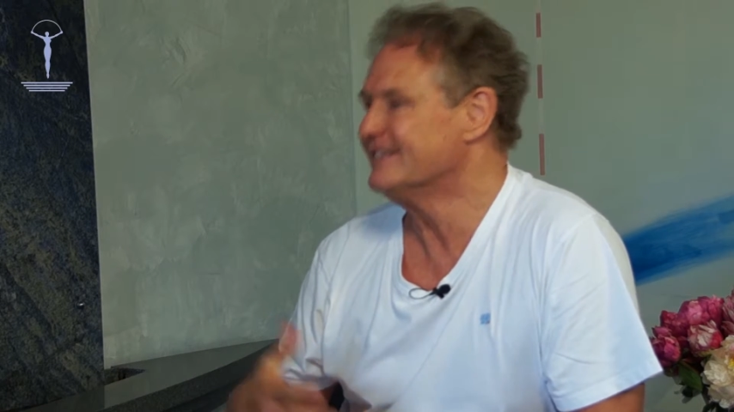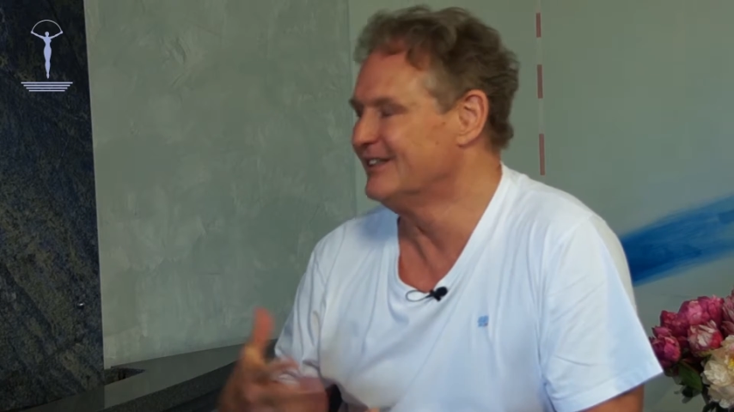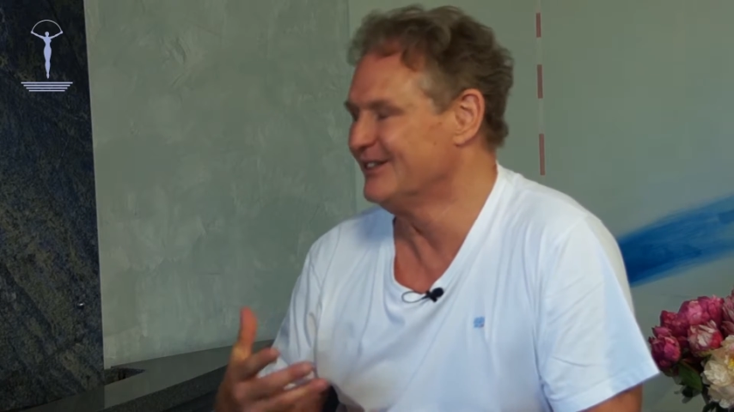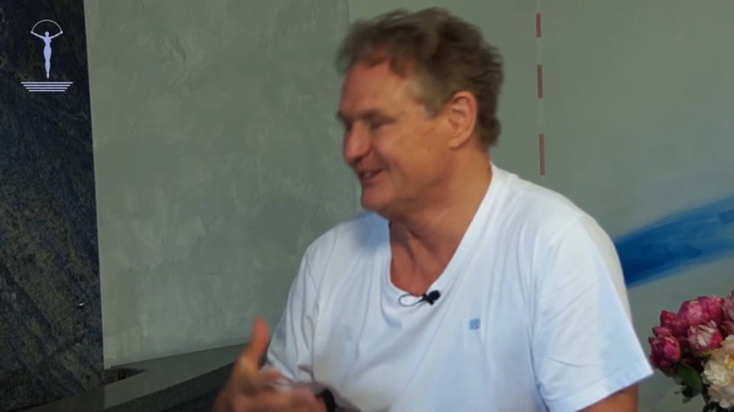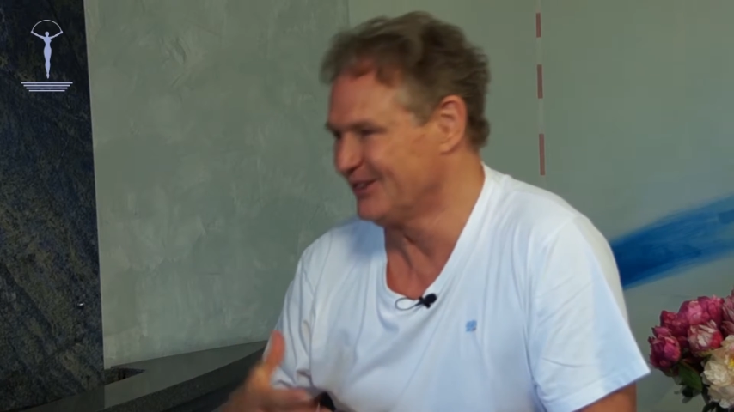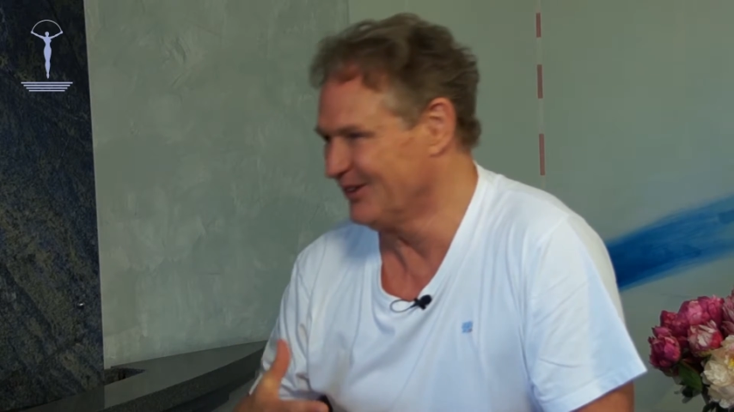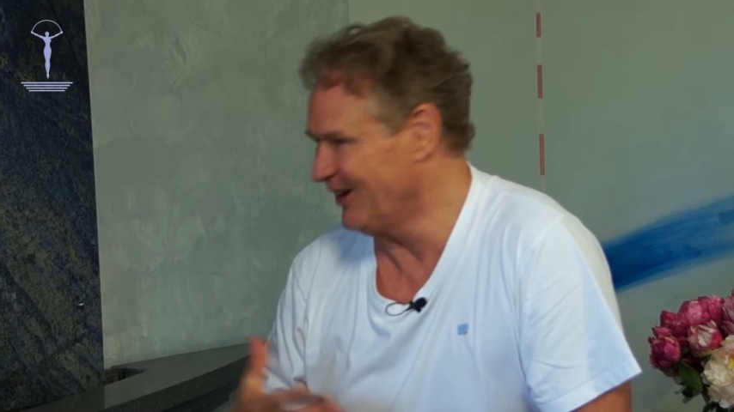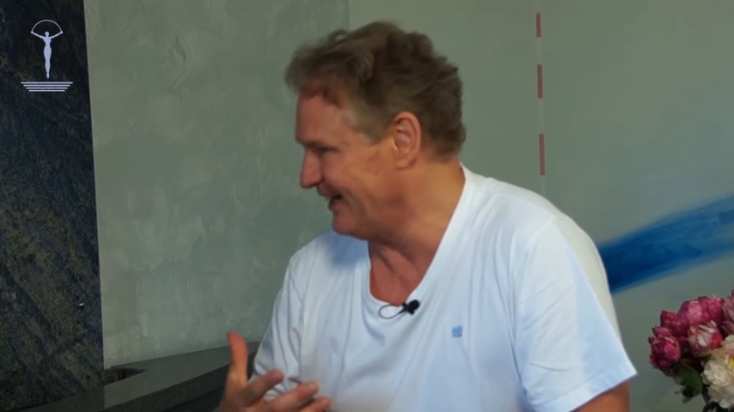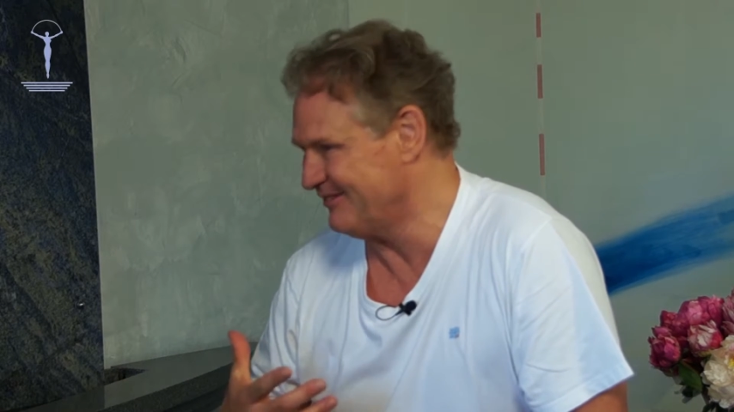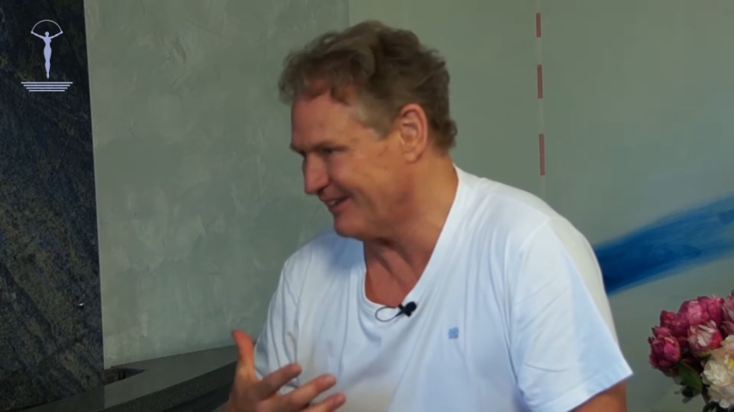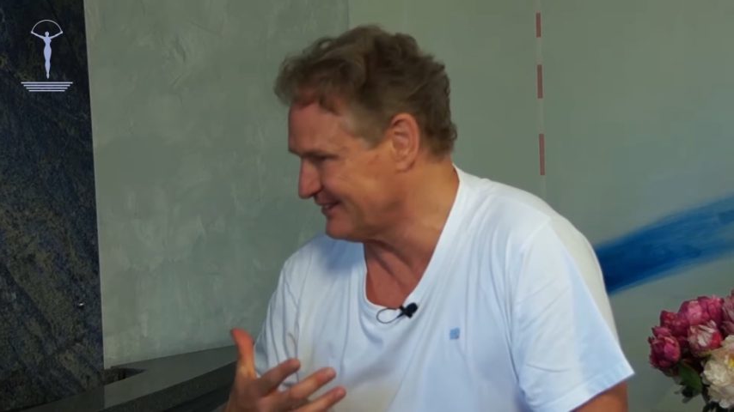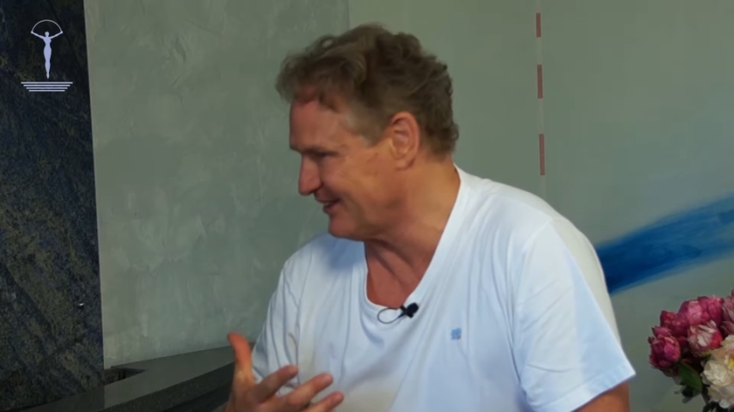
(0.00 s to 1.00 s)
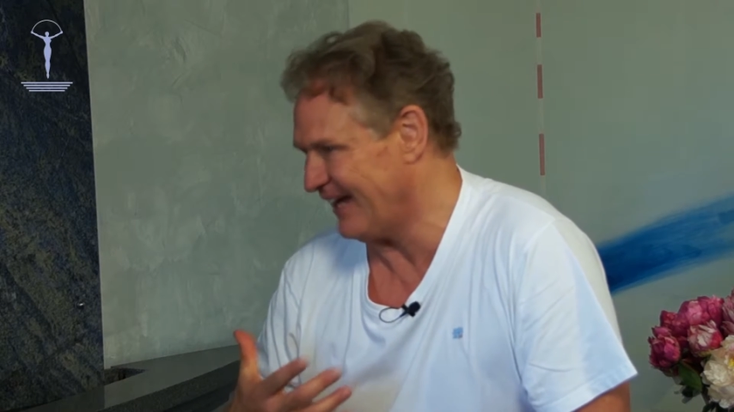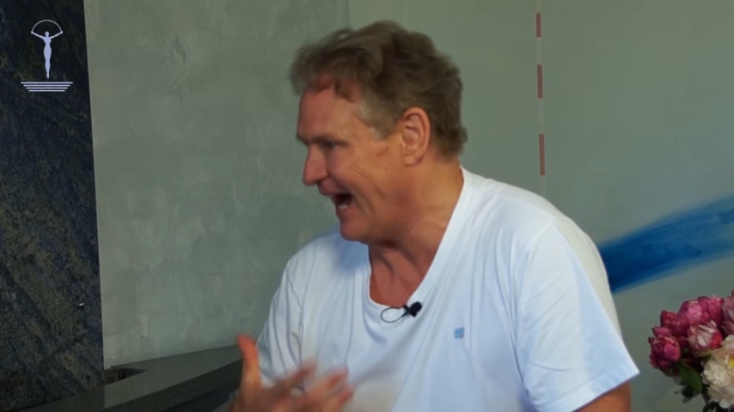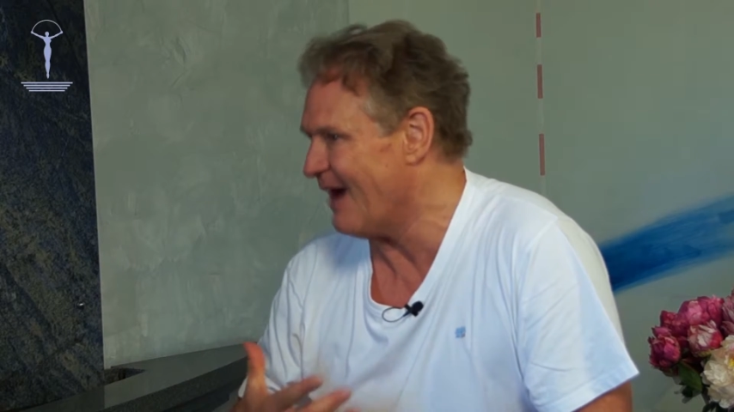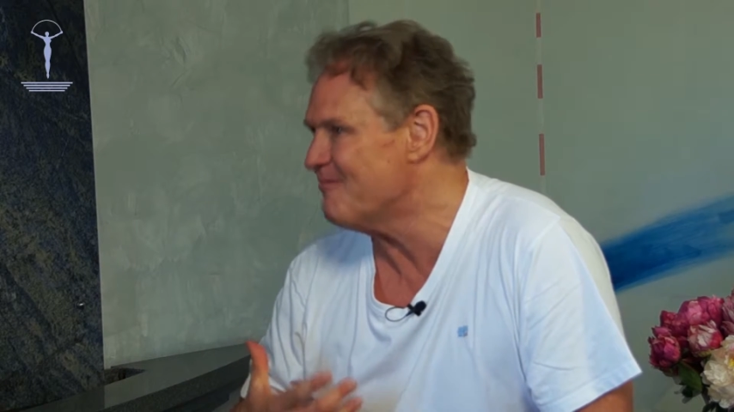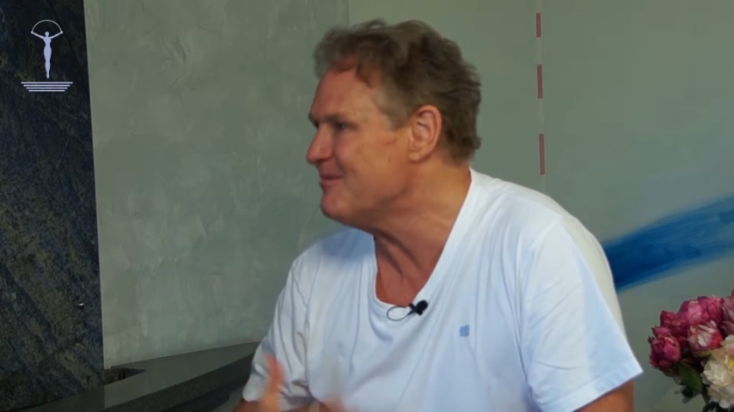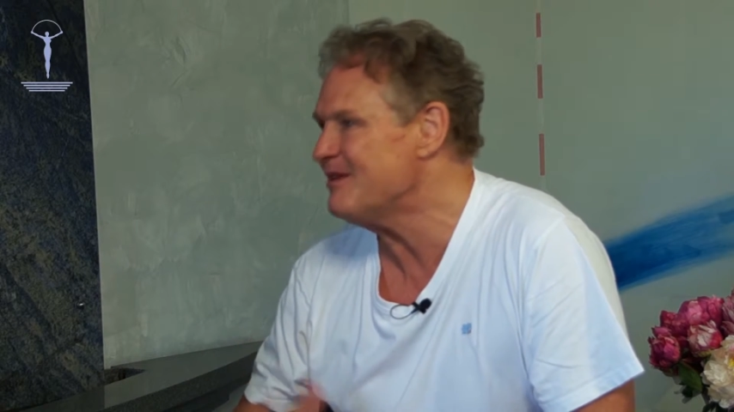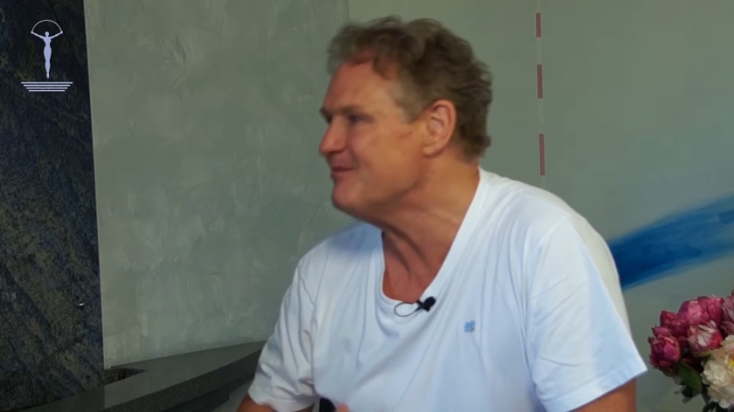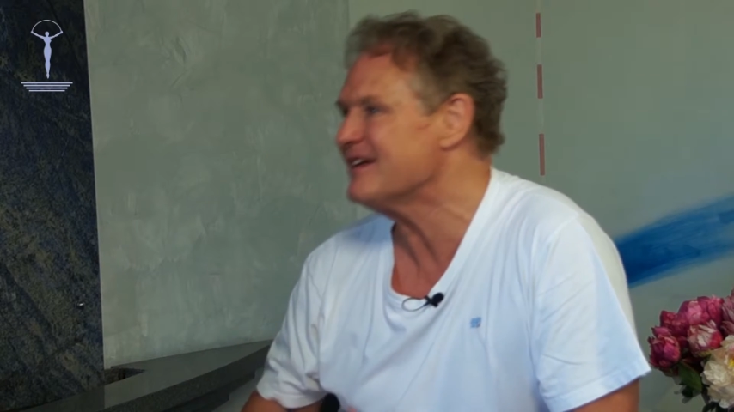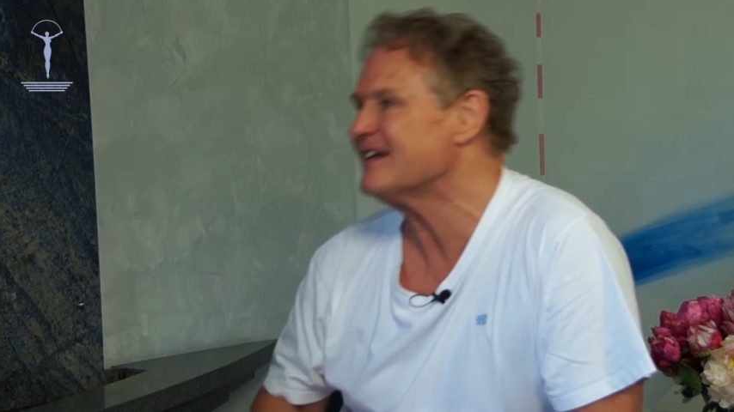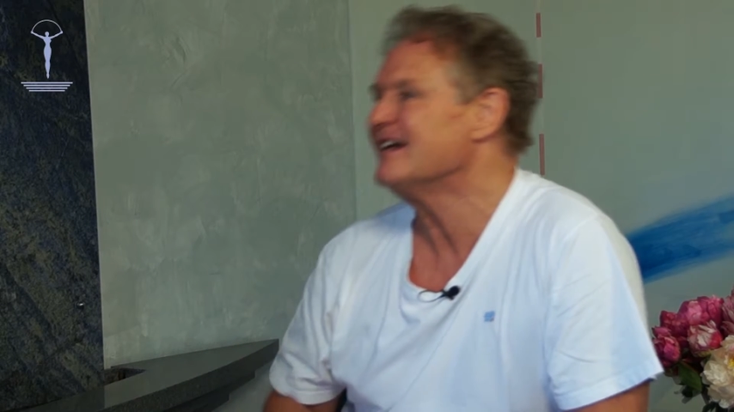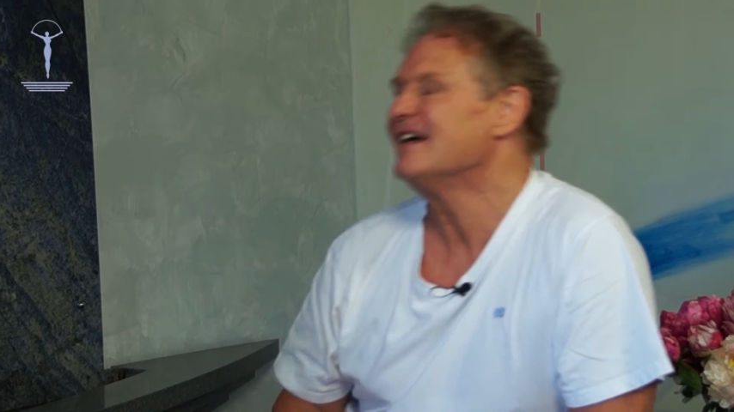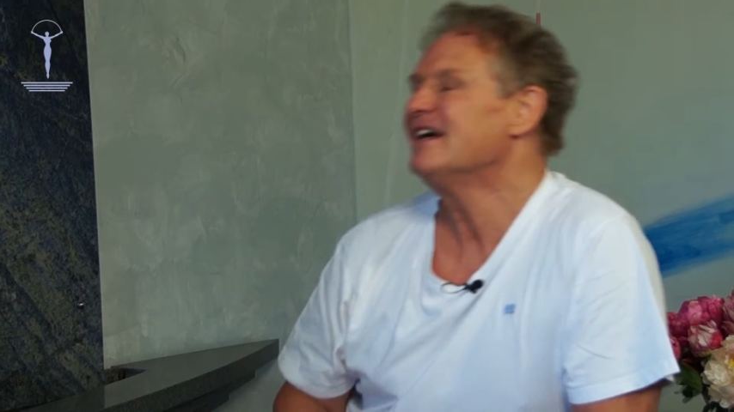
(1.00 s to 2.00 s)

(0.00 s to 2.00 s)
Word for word: so einfach so eine Armmimik,